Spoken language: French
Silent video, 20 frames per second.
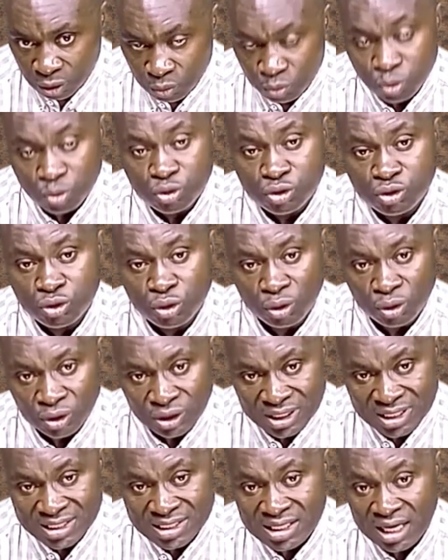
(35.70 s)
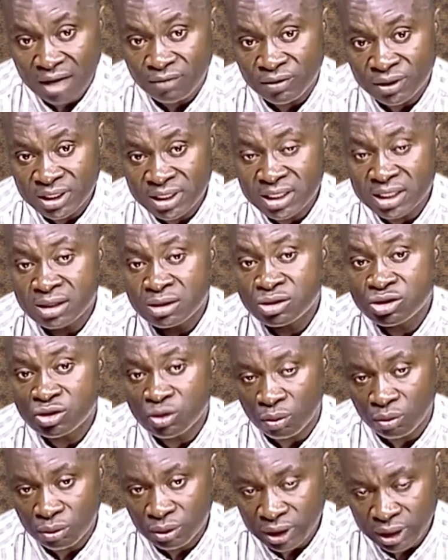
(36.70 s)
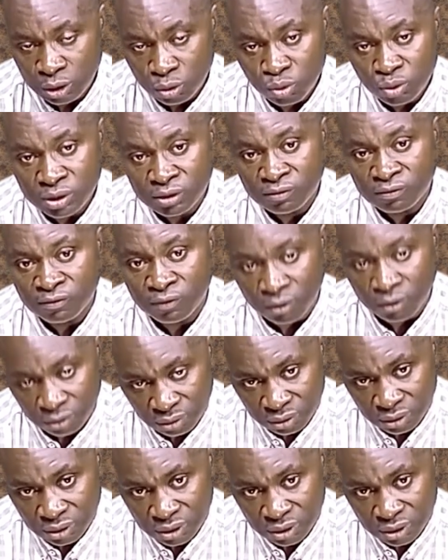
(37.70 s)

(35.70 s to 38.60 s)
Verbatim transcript: Pour ceux qui savent qui ils sont et où ils vont,